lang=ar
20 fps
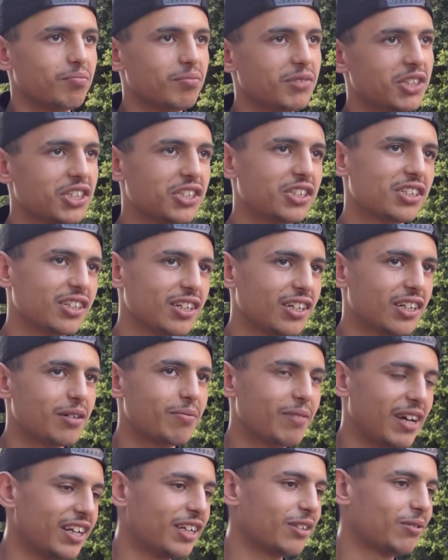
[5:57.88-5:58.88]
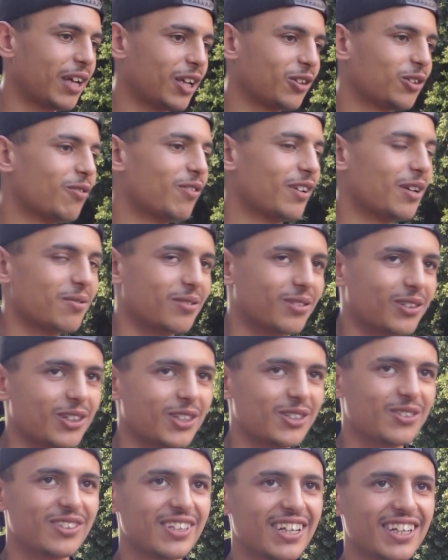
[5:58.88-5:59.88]
مش معناها تاع طفله تخرج
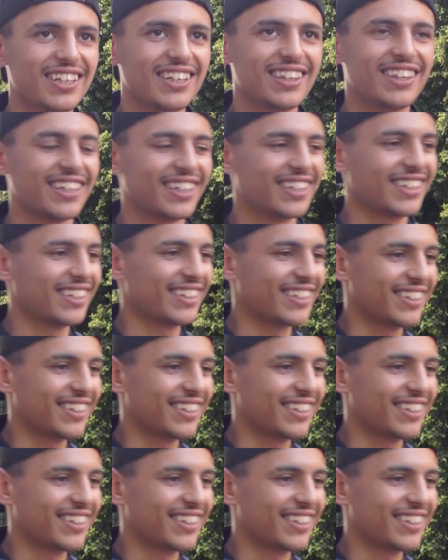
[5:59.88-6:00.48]
الشيء هذاك